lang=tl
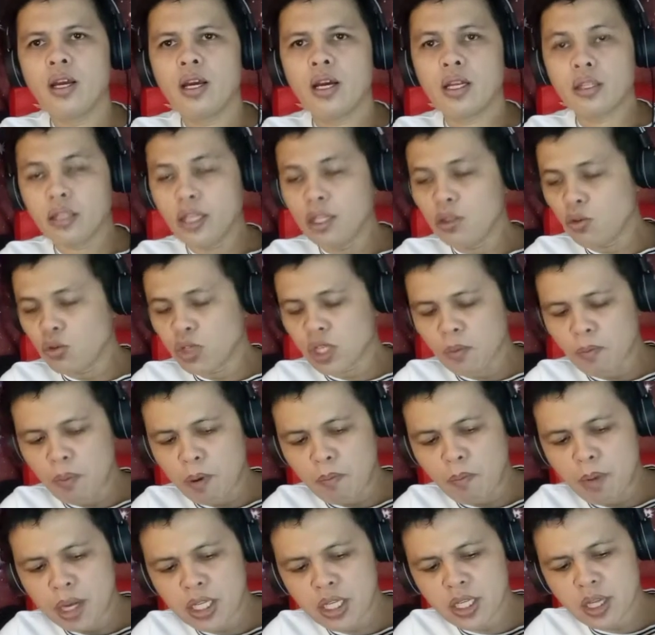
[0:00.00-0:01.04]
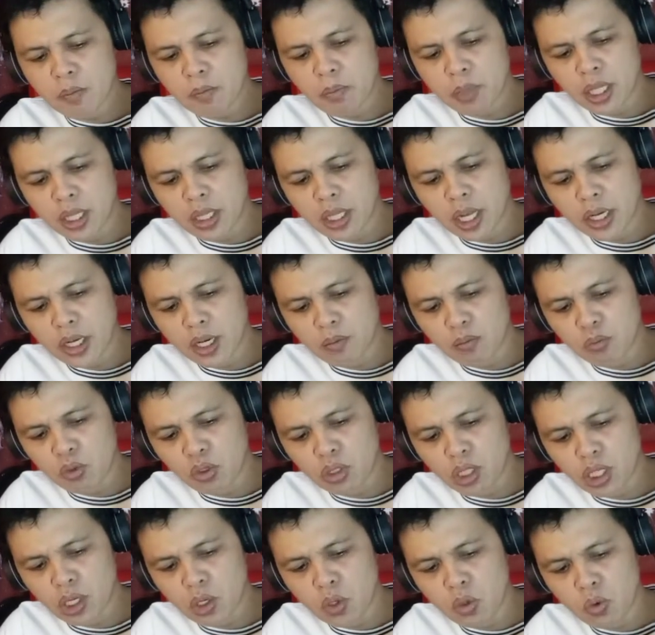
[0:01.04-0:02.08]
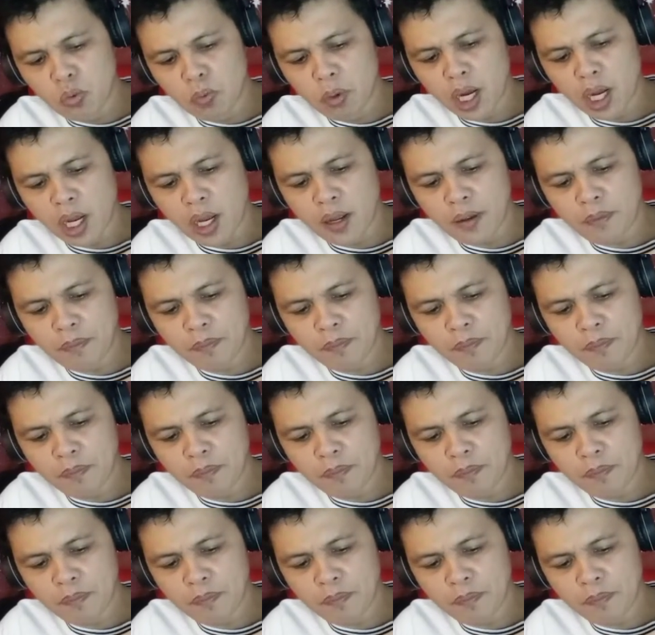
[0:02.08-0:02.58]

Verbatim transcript: At dito sa pambansang pitan ng Muntinlupa,